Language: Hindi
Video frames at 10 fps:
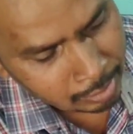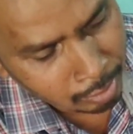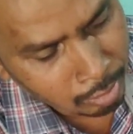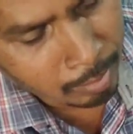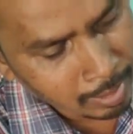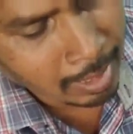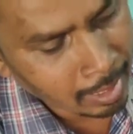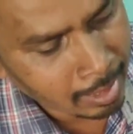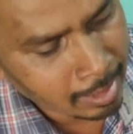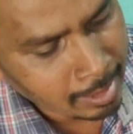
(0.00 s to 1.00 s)
सिंगल वाला
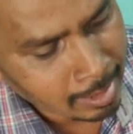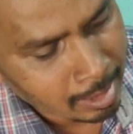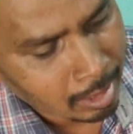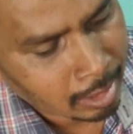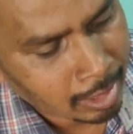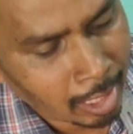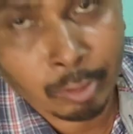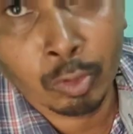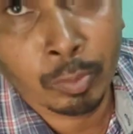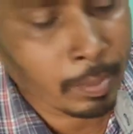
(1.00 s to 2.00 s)
मंगाए हैं
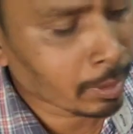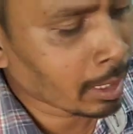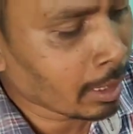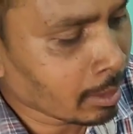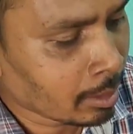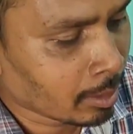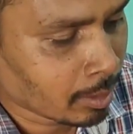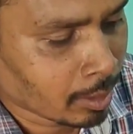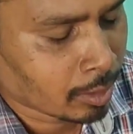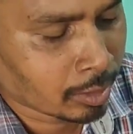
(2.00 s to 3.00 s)
अठारह सौ रुपया पड़ा है
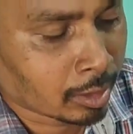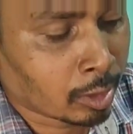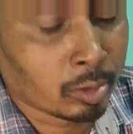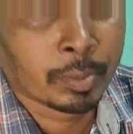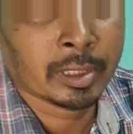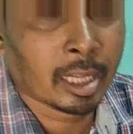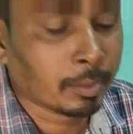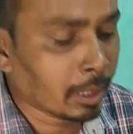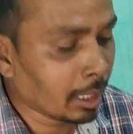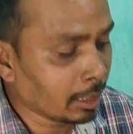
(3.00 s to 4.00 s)
सत्रह सौ
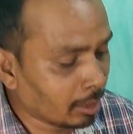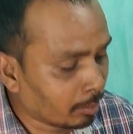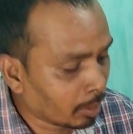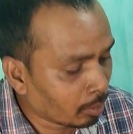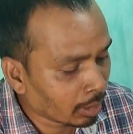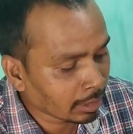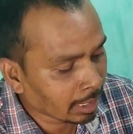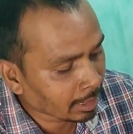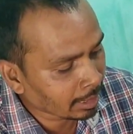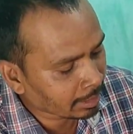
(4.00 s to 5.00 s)
पचास पड़ा है डबल
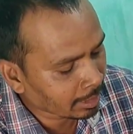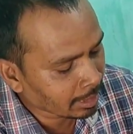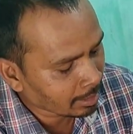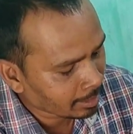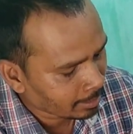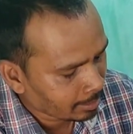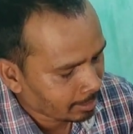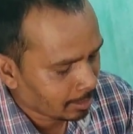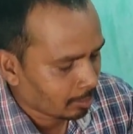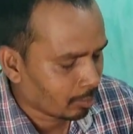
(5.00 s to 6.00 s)
वाला का ज़्यादा रेट था
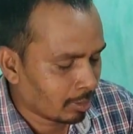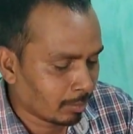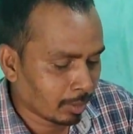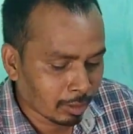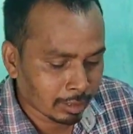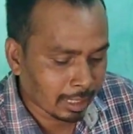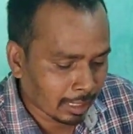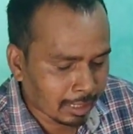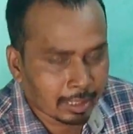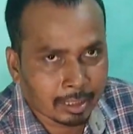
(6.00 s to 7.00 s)
तो डबल वाला
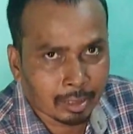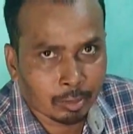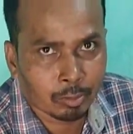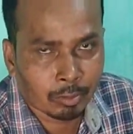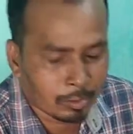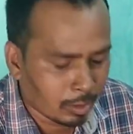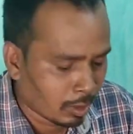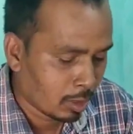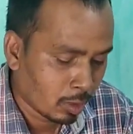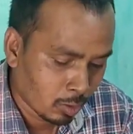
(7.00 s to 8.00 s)
का ज़्यादा रेट था तो
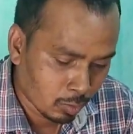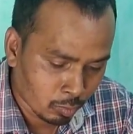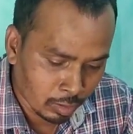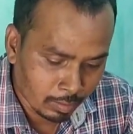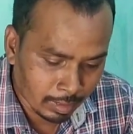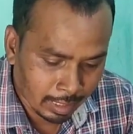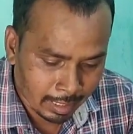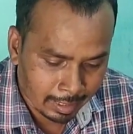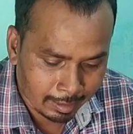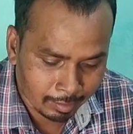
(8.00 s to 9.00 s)
वो नहीं
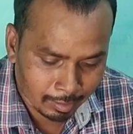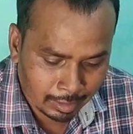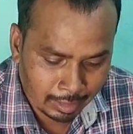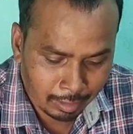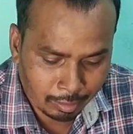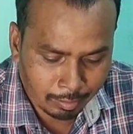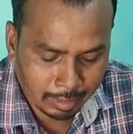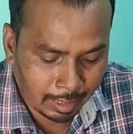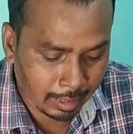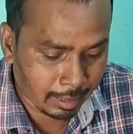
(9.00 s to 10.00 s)
मंगाए हैं सिंगल
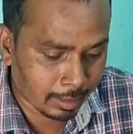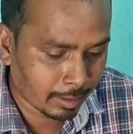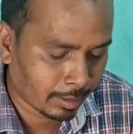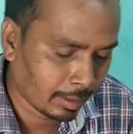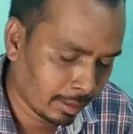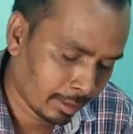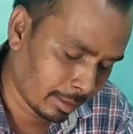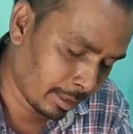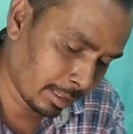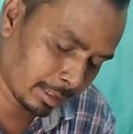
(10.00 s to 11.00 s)
वाला मंगाए
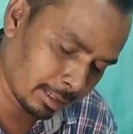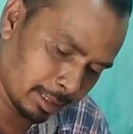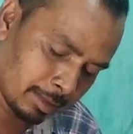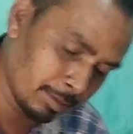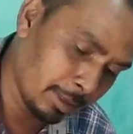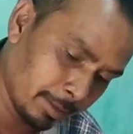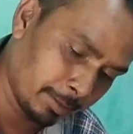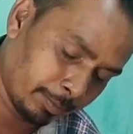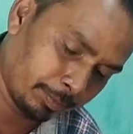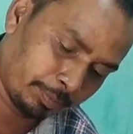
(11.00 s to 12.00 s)
हैं देख सकते हैं अभी